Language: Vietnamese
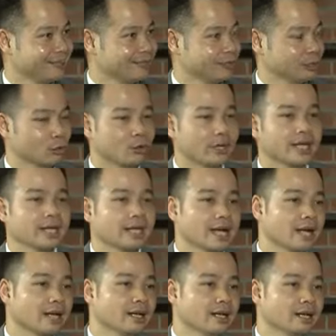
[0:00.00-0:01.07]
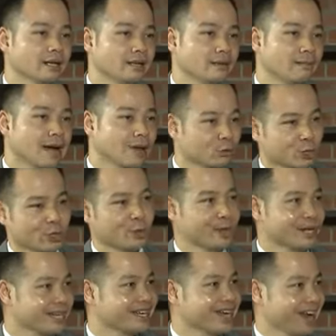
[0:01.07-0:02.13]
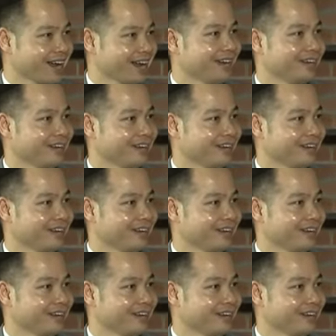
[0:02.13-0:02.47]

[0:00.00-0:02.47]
và tôi quyết định là mang câu chuyện của mình đi kể